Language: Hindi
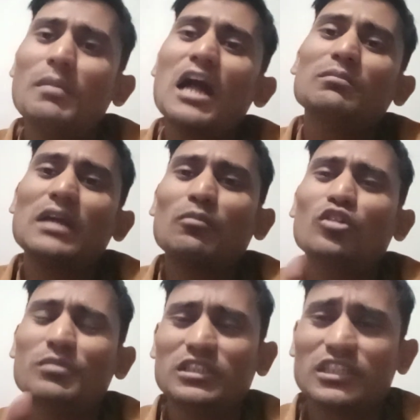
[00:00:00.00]
बाद में
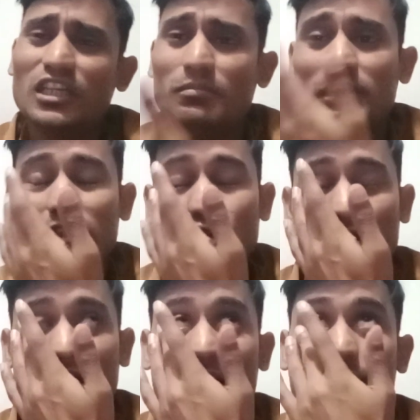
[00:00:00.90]
आपको हम स्क्रीन भी
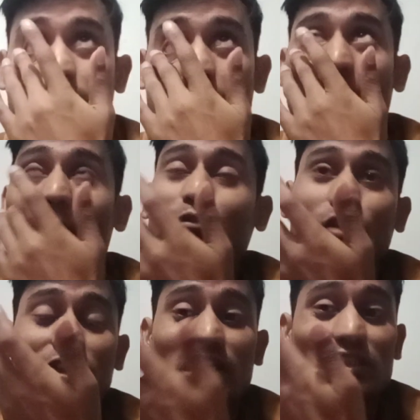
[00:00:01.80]
सेवर देंगे आप
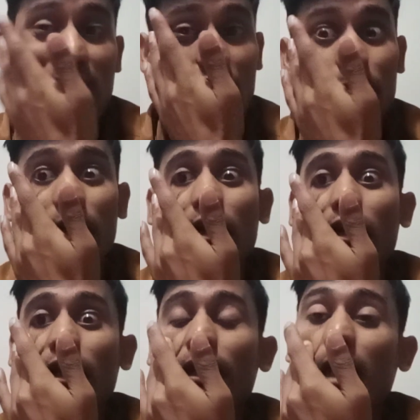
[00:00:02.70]
तो इतना जानबे
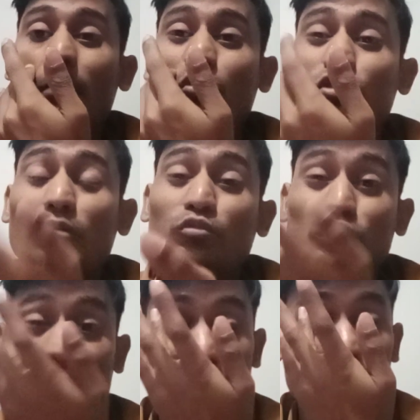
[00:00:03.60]
कर रहे हैं आप लोग सब
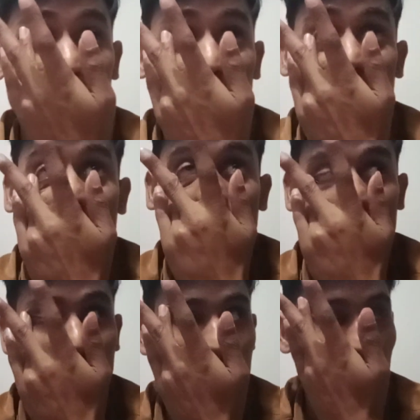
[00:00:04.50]
कुछ इतना वीडियो देखे
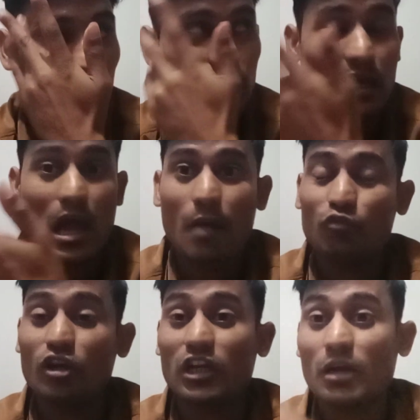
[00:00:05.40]
हैं
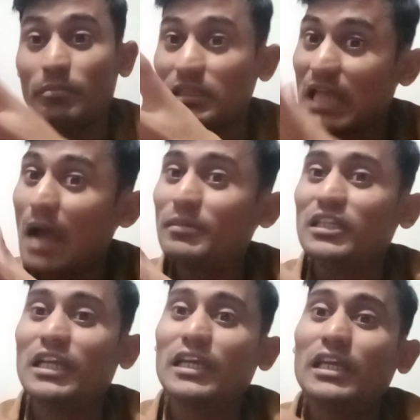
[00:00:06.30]
आपको अगर हम बता भी
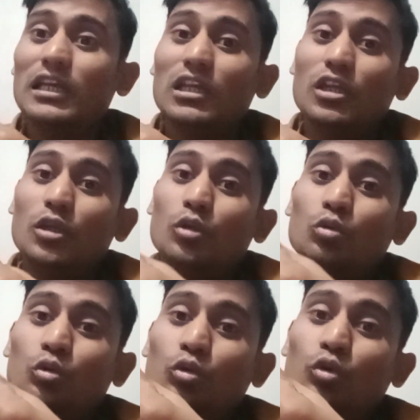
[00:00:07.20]
देंगे
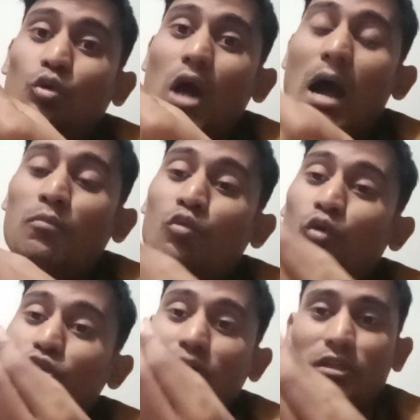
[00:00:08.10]
तो
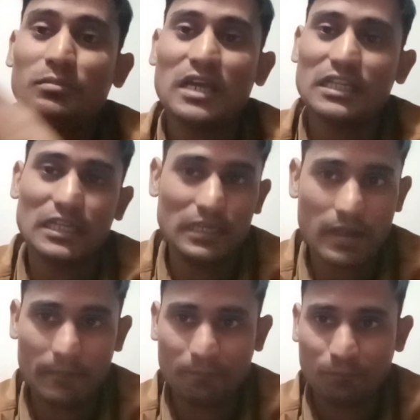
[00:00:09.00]
आपको समझ में आ जाएगा